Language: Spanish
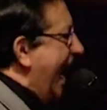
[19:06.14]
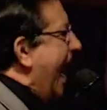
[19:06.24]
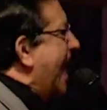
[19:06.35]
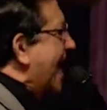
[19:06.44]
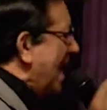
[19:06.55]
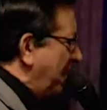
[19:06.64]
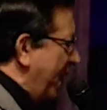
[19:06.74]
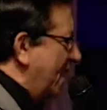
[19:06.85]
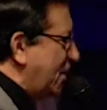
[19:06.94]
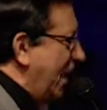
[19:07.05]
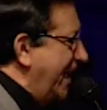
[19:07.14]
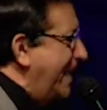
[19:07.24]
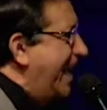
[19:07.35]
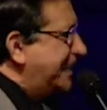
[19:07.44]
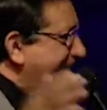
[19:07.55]
en qué fecha
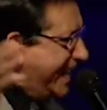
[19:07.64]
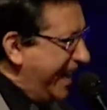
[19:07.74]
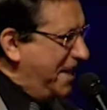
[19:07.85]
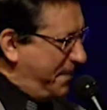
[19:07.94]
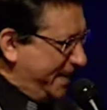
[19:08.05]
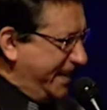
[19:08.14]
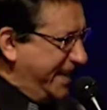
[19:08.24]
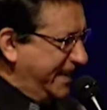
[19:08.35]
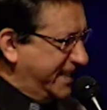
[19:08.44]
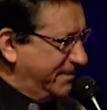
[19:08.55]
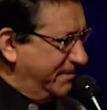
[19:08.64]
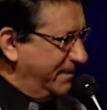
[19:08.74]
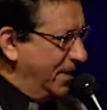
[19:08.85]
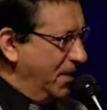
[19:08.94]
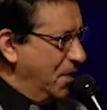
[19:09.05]
nacería el Mesías.
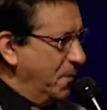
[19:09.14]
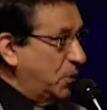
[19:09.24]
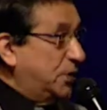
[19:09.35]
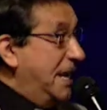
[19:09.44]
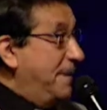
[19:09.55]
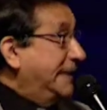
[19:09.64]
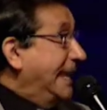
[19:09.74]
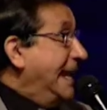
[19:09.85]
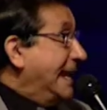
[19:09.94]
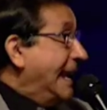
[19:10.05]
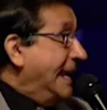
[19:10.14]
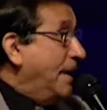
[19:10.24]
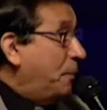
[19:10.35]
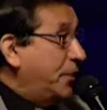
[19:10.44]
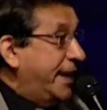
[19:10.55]
Posiblemente
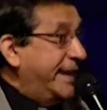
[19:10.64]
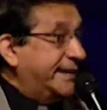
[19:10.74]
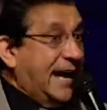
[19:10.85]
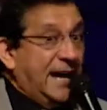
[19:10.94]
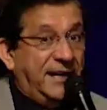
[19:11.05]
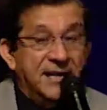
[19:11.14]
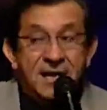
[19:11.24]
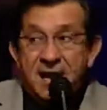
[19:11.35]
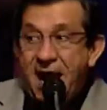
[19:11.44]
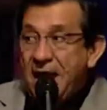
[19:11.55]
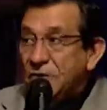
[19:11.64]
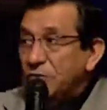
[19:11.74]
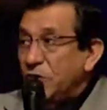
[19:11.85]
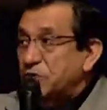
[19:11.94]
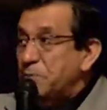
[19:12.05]
le, podrían errar
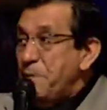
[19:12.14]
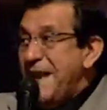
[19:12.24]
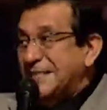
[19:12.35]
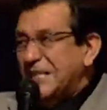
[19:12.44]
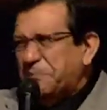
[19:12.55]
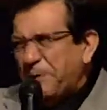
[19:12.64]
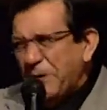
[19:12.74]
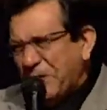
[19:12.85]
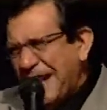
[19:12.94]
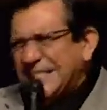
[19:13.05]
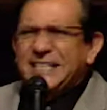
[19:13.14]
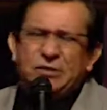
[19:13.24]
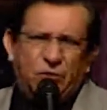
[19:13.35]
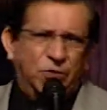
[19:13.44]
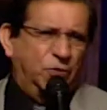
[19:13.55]
algunos meses, pero casi
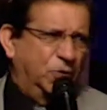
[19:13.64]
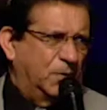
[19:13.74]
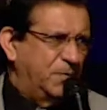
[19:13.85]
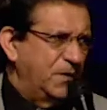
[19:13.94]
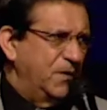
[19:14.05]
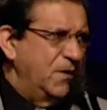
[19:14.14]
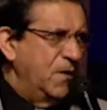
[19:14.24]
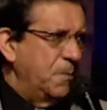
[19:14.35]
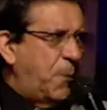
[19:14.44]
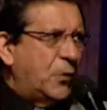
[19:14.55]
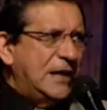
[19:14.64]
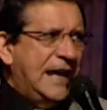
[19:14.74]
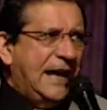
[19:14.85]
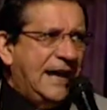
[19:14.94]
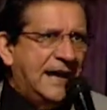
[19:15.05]
lo dudo, por
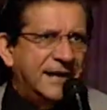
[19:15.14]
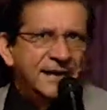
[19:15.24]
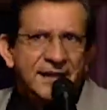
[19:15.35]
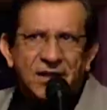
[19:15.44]
la,